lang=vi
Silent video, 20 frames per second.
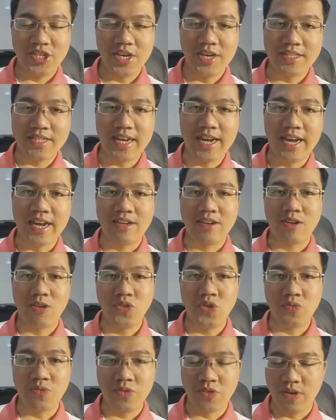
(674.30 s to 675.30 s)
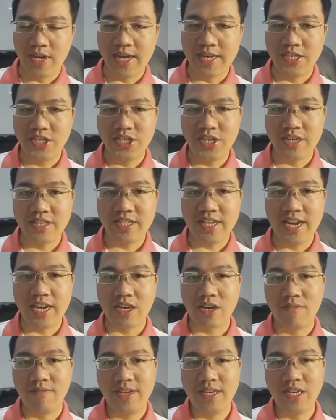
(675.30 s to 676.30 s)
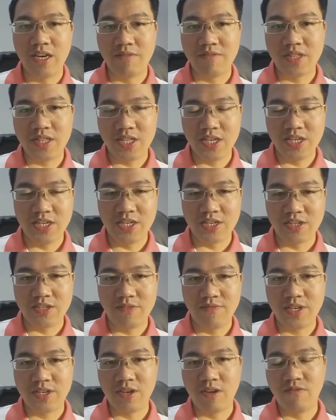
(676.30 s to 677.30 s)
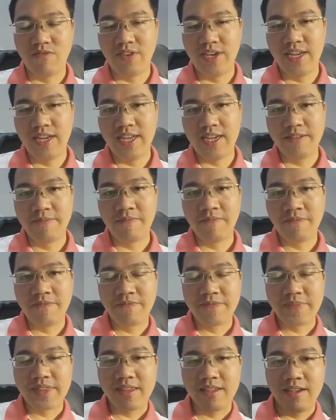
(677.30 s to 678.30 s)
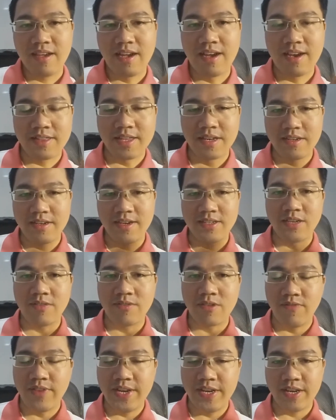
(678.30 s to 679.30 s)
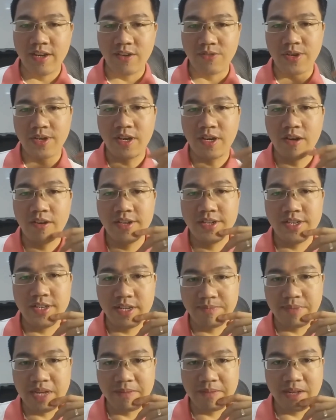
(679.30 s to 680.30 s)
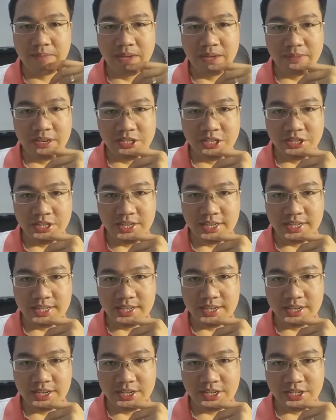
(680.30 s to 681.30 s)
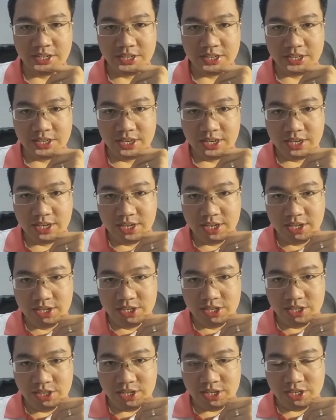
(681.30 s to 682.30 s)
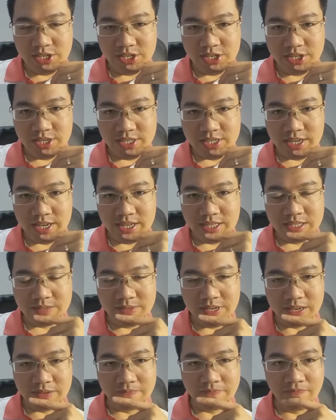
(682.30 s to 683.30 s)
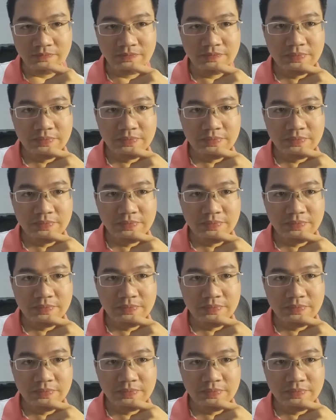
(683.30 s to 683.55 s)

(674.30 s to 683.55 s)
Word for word: trần dài cấu trúc của nó là trần dài cộng với động từ cộng với cộng với là à, tân ngữ xong cộng với nở cái con nhỉ ba ba mama sân thì sân thì tuy hiện tại giống nhau